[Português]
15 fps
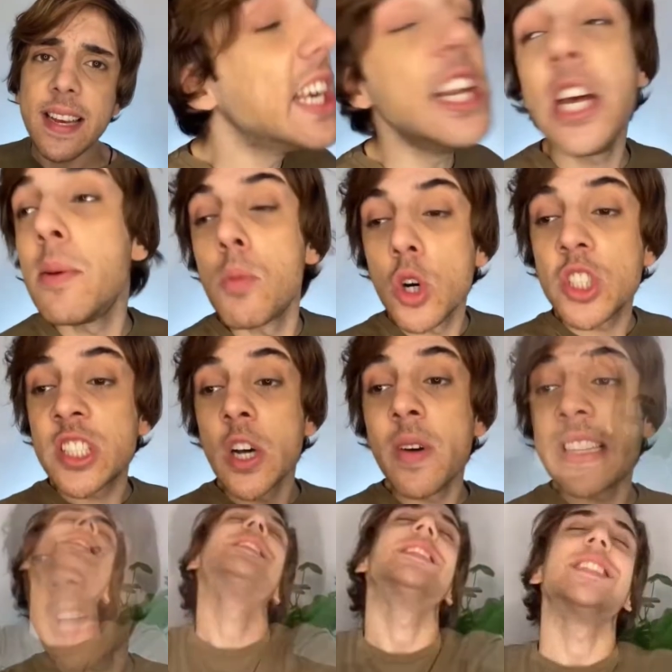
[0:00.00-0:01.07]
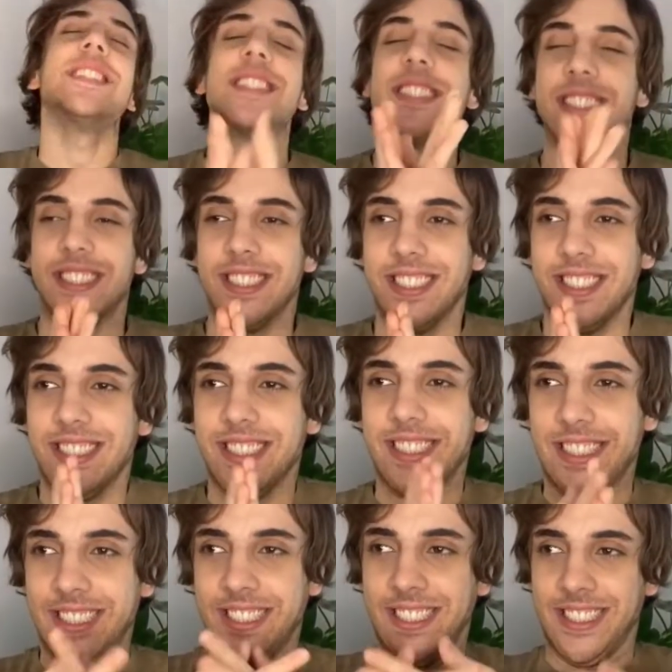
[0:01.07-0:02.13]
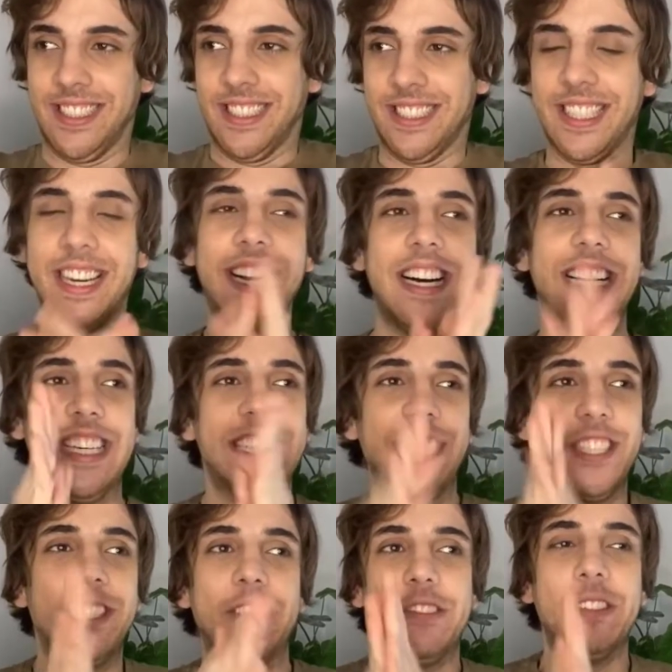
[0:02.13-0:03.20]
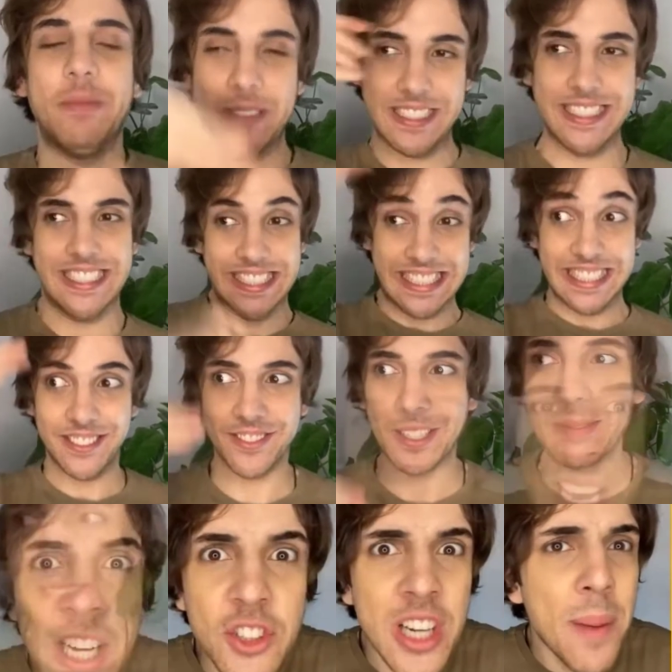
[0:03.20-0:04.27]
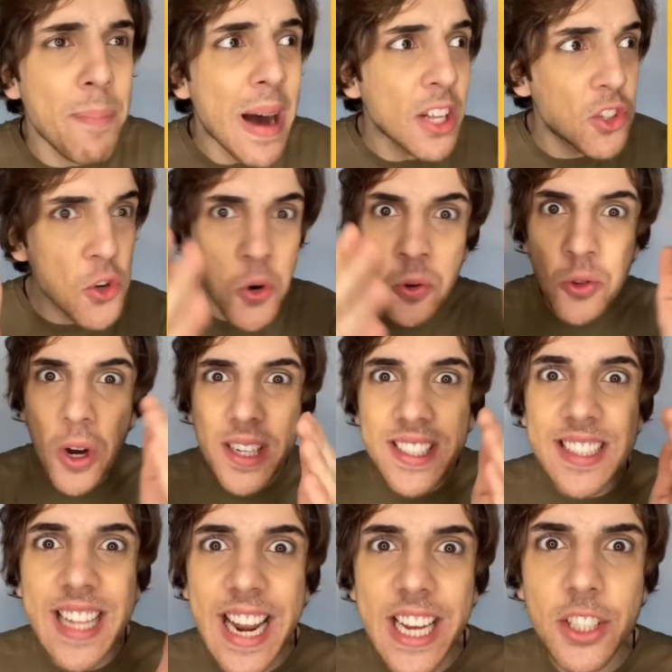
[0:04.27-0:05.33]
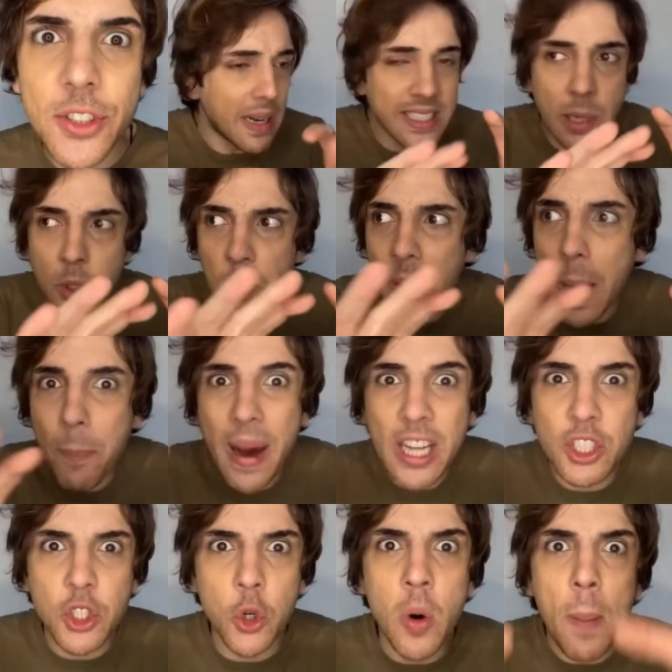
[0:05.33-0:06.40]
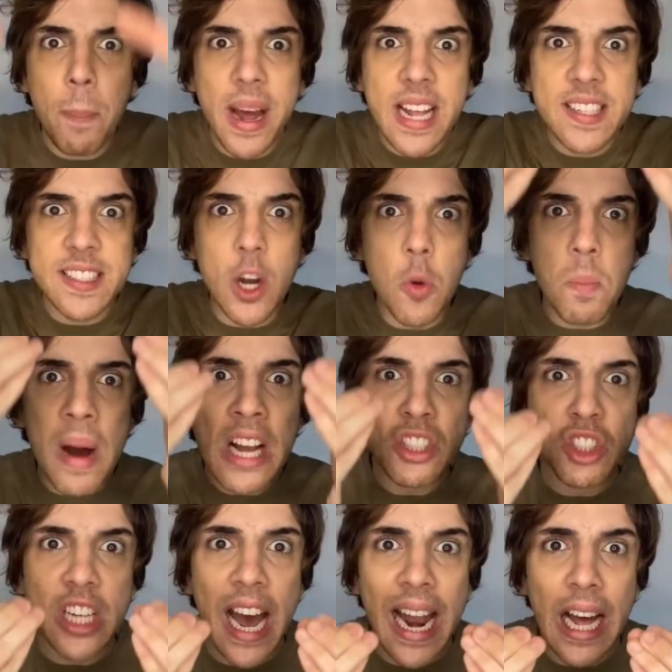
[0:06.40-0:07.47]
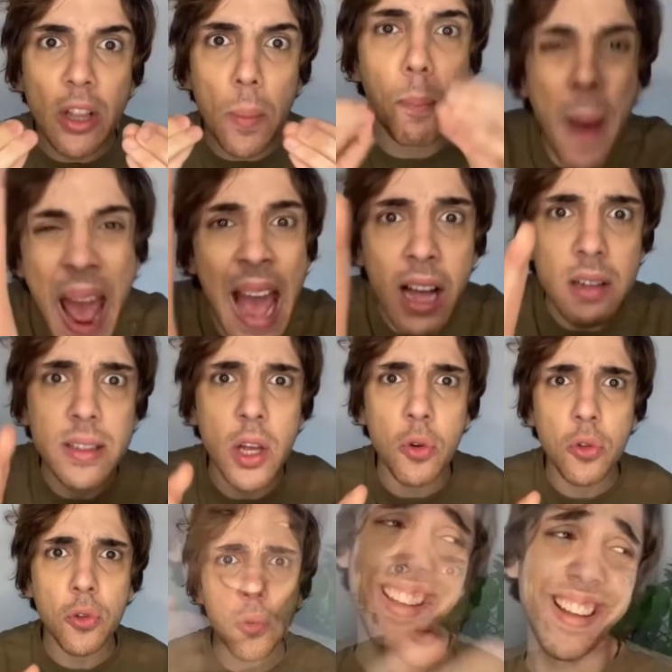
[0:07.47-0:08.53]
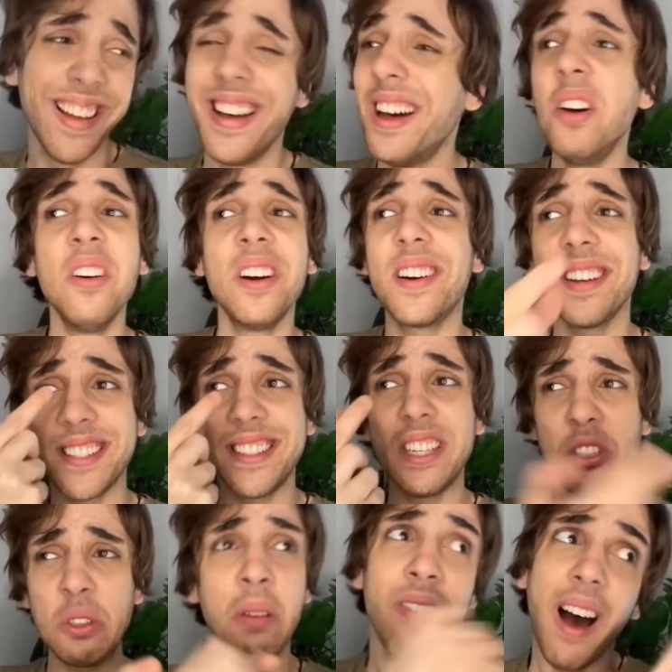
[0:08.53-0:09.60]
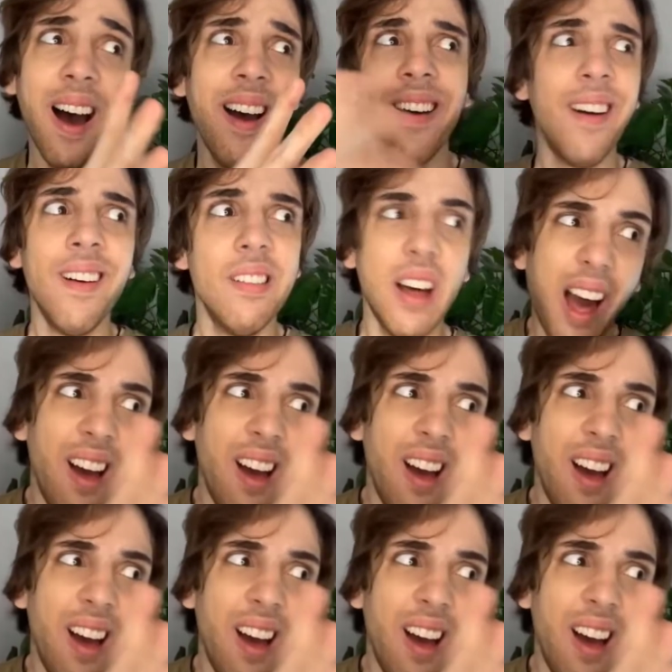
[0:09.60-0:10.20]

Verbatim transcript: DVD. Queria emoção até o último centavo. Falei, brother, capricha. Entrei com uma amiga, tinha parte 1, 2 e 3. Passamos pela parte 1, apareceu um mascarado e bá! Deu susto. Esperava mais.